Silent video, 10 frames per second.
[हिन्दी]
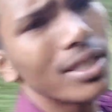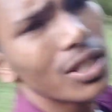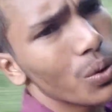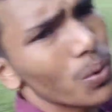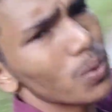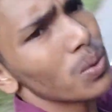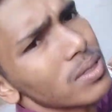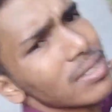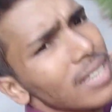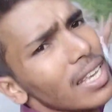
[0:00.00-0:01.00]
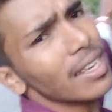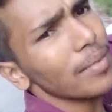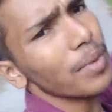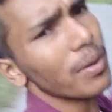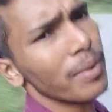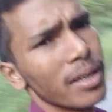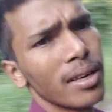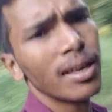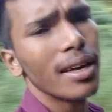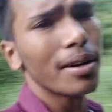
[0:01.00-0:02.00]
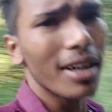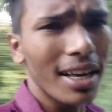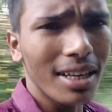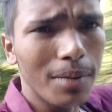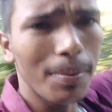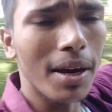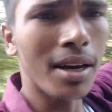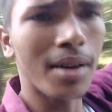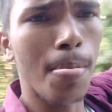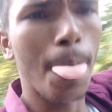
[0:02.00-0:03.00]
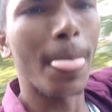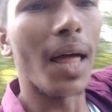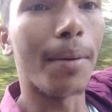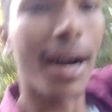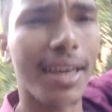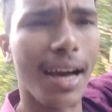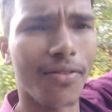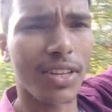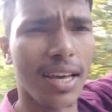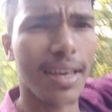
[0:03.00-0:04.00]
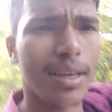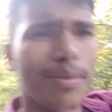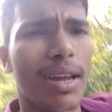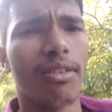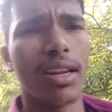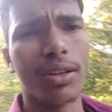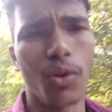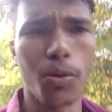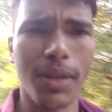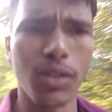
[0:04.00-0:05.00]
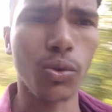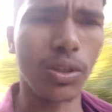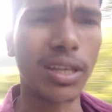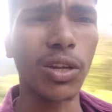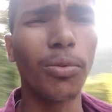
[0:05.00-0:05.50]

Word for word: वैसे तो रोड सही है फिर भी कहीं कहीं पे अब आगे आफत आई कि हमारी वाली रोड पे दो तीन